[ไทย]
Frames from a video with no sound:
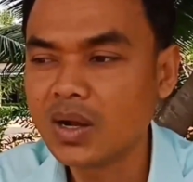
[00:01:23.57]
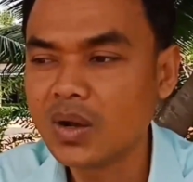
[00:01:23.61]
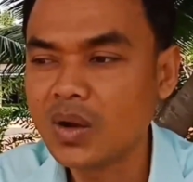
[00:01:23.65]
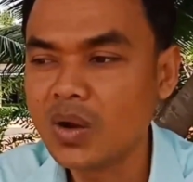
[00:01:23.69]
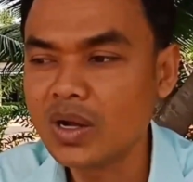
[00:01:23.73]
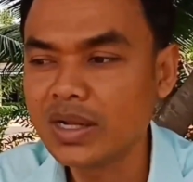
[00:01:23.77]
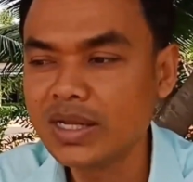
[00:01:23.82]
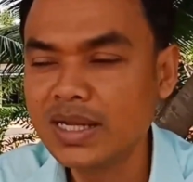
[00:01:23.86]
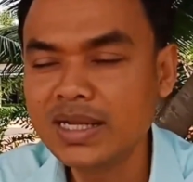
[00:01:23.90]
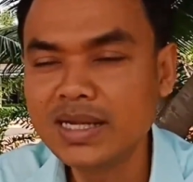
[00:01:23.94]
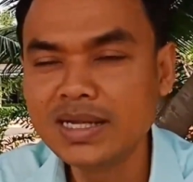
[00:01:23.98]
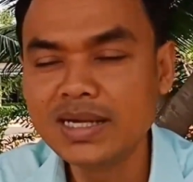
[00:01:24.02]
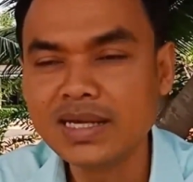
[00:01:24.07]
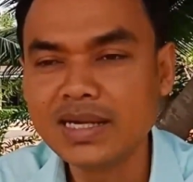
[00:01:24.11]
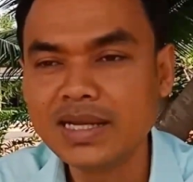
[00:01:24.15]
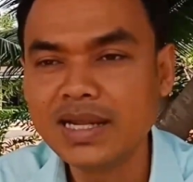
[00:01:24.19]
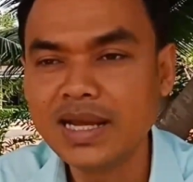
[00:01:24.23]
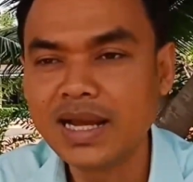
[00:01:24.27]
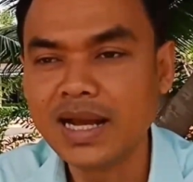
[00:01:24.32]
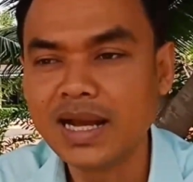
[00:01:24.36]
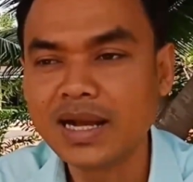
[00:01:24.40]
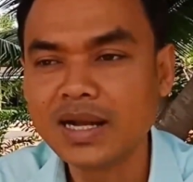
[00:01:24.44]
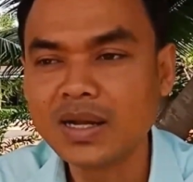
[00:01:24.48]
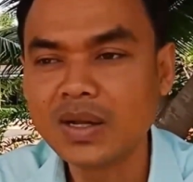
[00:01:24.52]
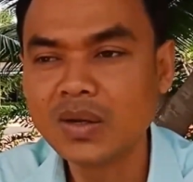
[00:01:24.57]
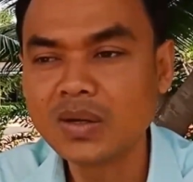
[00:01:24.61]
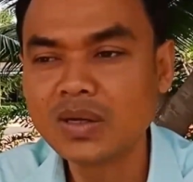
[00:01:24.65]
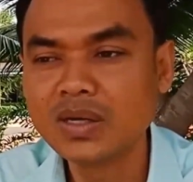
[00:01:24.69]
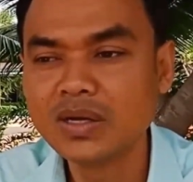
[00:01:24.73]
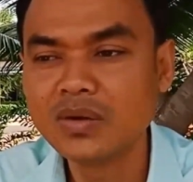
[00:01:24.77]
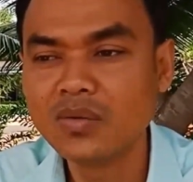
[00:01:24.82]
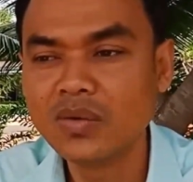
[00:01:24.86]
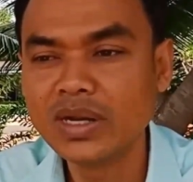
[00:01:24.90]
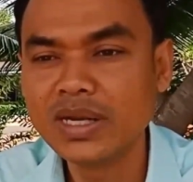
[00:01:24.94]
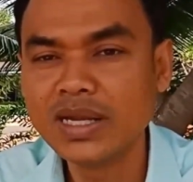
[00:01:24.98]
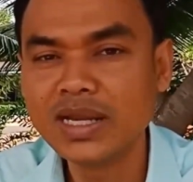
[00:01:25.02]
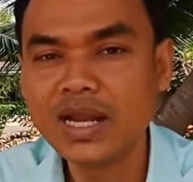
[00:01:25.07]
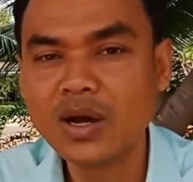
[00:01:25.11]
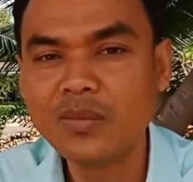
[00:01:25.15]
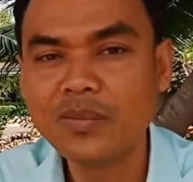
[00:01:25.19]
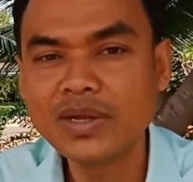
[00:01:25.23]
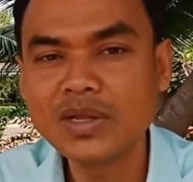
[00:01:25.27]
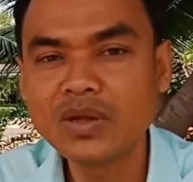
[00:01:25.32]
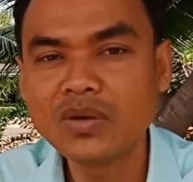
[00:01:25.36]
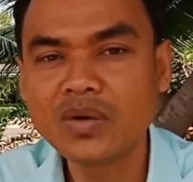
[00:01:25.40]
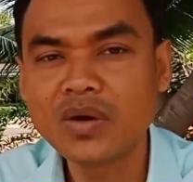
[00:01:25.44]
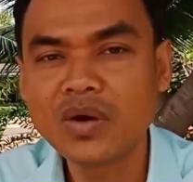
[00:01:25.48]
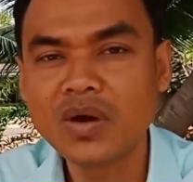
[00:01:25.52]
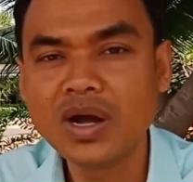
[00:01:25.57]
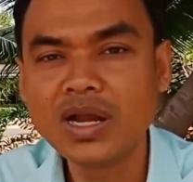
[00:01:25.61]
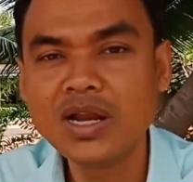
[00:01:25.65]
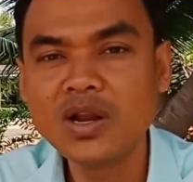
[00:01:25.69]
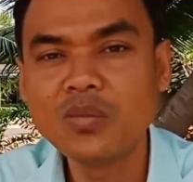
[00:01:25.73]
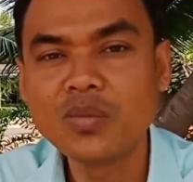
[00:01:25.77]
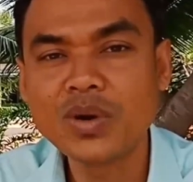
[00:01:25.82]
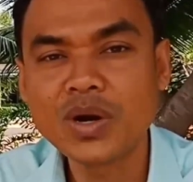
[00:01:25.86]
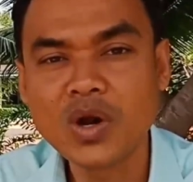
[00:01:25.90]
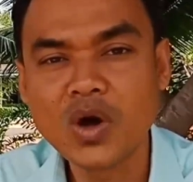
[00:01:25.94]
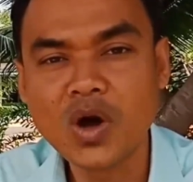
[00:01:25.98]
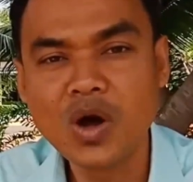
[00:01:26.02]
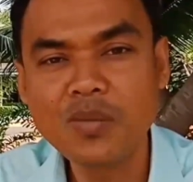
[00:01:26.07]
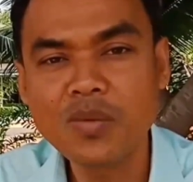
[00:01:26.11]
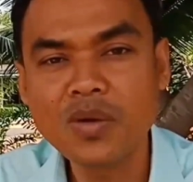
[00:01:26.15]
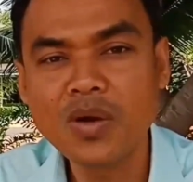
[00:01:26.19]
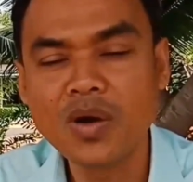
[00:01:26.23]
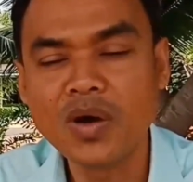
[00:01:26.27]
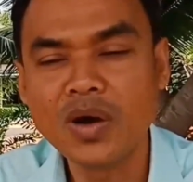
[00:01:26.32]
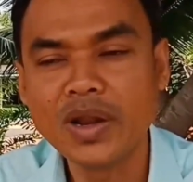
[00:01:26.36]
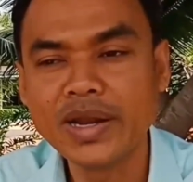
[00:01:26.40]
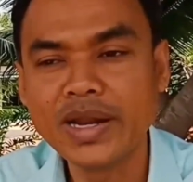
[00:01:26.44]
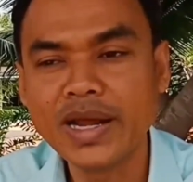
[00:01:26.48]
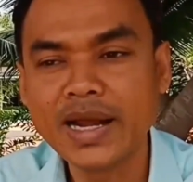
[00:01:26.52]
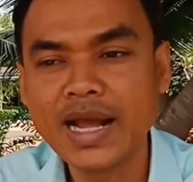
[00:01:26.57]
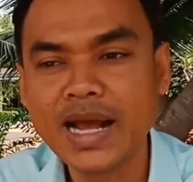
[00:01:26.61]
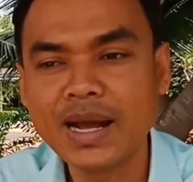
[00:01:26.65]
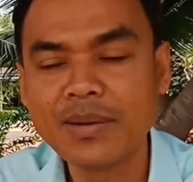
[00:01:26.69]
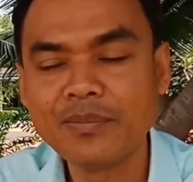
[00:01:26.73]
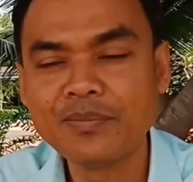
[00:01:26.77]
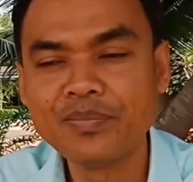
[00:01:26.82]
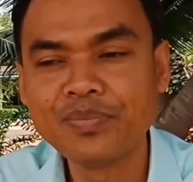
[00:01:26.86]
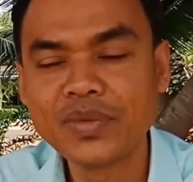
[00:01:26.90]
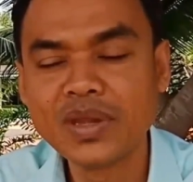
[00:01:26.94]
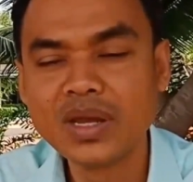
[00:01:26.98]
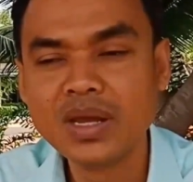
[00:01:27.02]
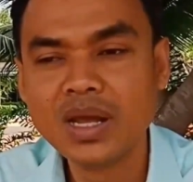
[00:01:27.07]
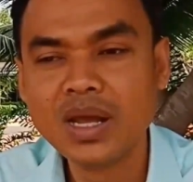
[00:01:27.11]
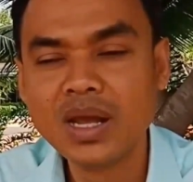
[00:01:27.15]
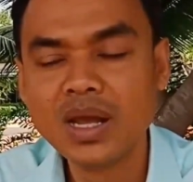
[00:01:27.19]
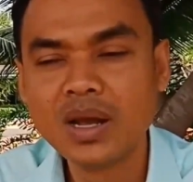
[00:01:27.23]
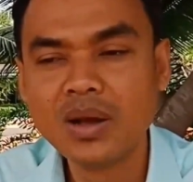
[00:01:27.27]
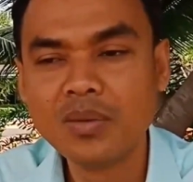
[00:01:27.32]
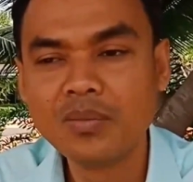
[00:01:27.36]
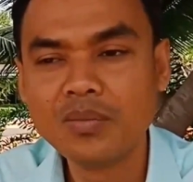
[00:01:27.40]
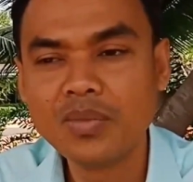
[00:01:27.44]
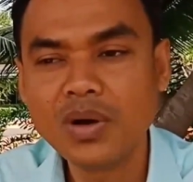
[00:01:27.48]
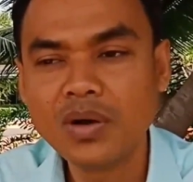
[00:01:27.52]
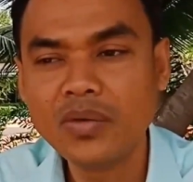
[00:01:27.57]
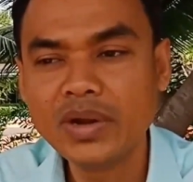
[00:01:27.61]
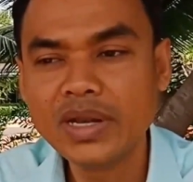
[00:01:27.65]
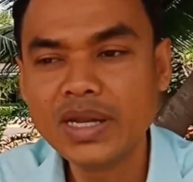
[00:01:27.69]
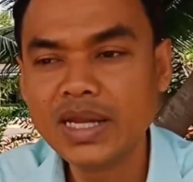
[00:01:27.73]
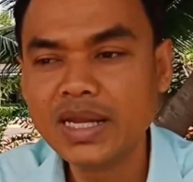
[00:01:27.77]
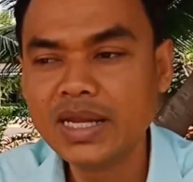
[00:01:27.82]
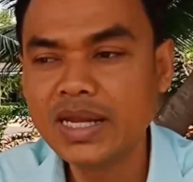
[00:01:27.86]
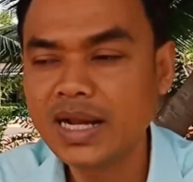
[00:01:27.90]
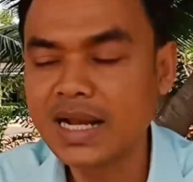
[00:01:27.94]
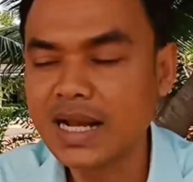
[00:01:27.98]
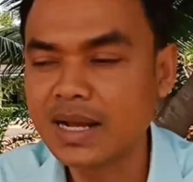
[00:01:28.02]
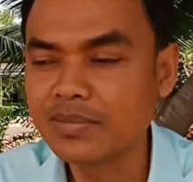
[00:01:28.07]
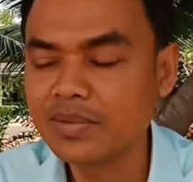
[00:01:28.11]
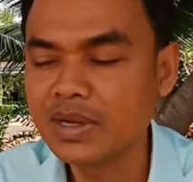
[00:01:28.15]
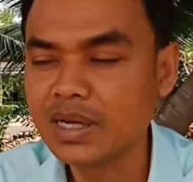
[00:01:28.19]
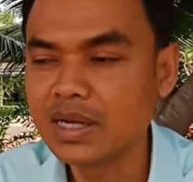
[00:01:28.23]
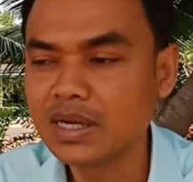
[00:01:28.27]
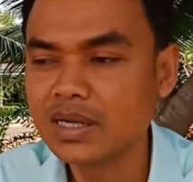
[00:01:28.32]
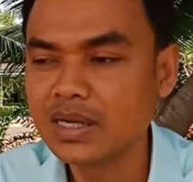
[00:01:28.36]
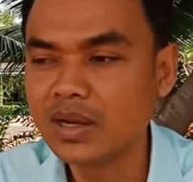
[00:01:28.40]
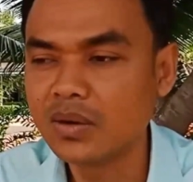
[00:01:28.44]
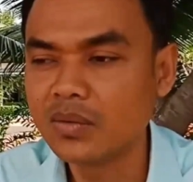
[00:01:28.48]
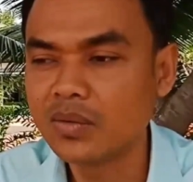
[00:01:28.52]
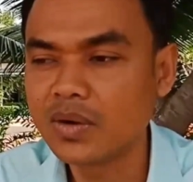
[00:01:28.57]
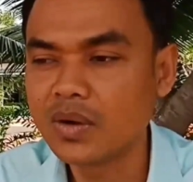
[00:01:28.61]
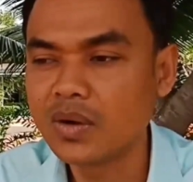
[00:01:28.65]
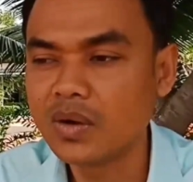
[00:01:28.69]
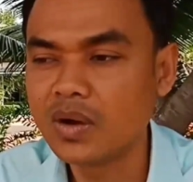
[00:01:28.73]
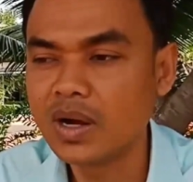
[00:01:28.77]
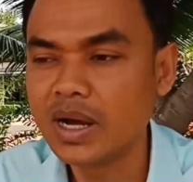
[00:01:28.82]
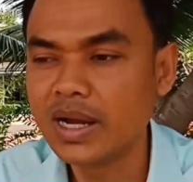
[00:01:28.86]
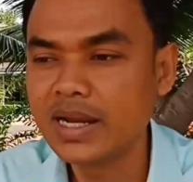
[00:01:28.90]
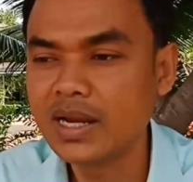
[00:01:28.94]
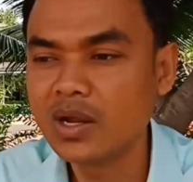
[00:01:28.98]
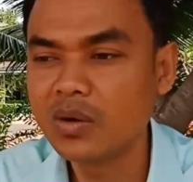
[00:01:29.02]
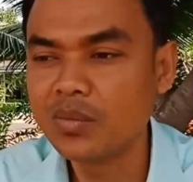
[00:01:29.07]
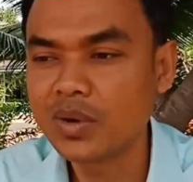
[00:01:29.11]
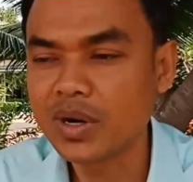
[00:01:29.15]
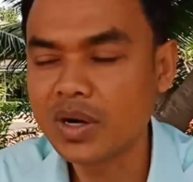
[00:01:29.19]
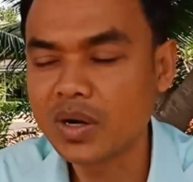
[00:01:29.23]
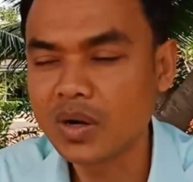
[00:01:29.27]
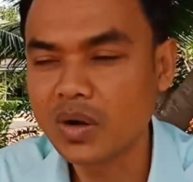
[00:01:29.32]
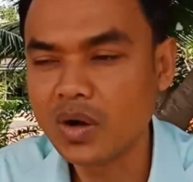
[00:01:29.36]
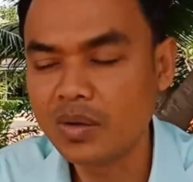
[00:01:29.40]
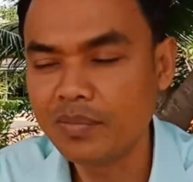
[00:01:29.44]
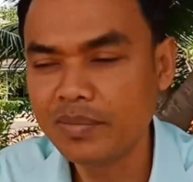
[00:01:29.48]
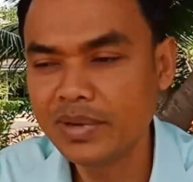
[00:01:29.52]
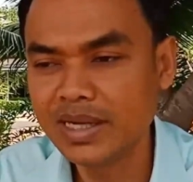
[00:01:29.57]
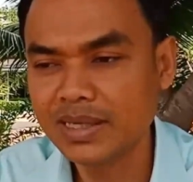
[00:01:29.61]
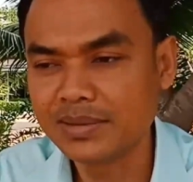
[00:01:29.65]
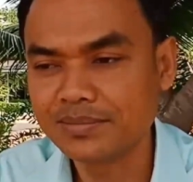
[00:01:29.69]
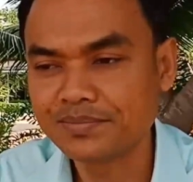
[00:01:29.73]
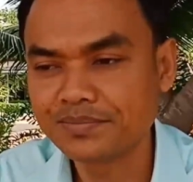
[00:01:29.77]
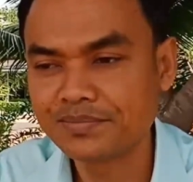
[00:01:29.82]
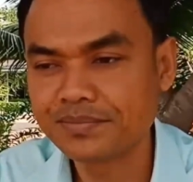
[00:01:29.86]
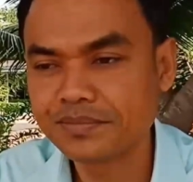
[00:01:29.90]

ข้อที่ 1เนี่ยก็คือวันนี้เราไม่ต้องรอให้เราพร้อมก่อนนะครับราะวันนี้นะครับถ้าเกิดเรารอให้เราพร้อมเนี่ย